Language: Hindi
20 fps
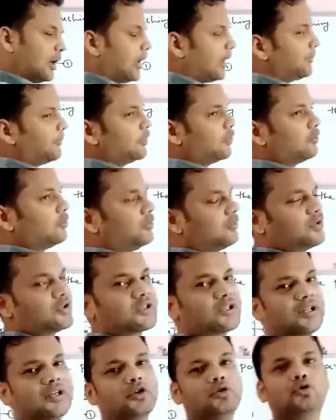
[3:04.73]
अब देखो
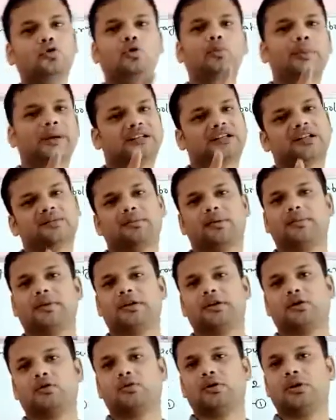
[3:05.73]
इसके दो मैथड मैं
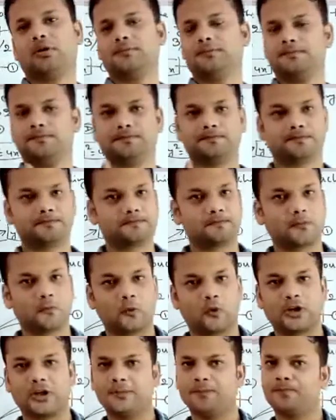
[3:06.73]
बताऊँगा
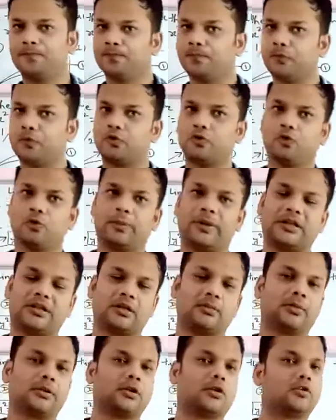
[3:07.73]
ओके दो
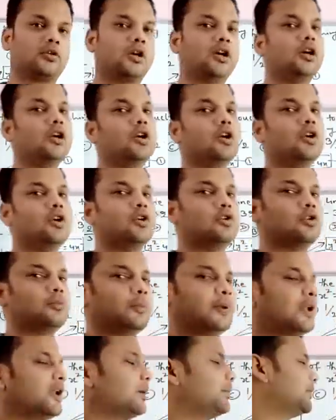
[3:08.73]
मैथड बताऊँगा तो
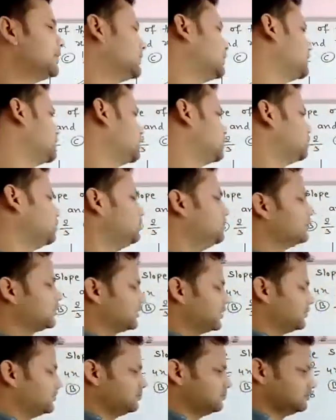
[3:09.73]
पहला मैथड देखो
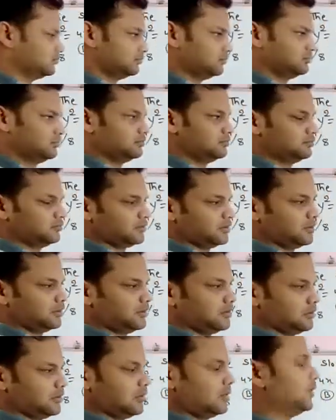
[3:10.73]
मतलब
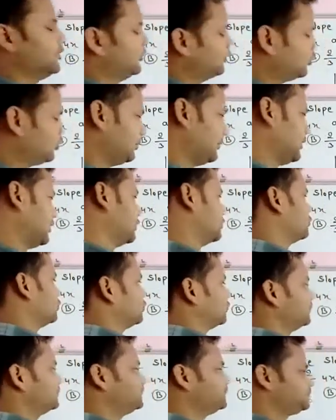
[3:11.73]
देखो पहले
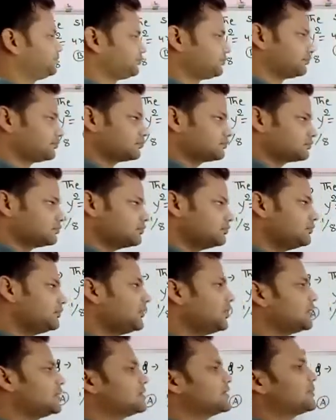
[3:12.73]
सुनो
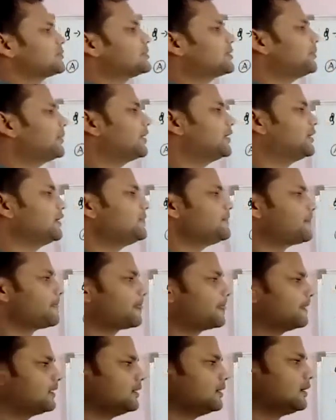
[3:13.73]
सबसे पहले
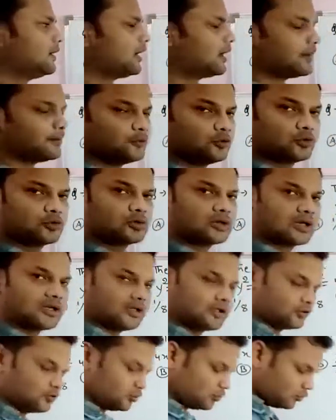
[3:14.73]
हम लोग का
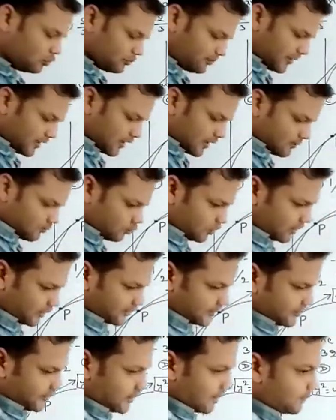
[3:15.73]
ना दोनों पैराबोला
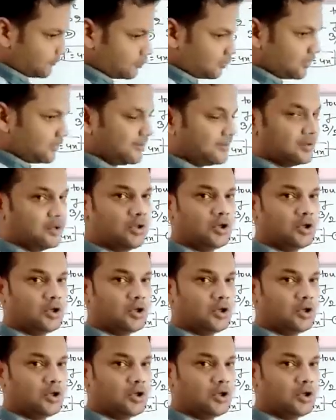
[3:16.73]
के लिए आपको ना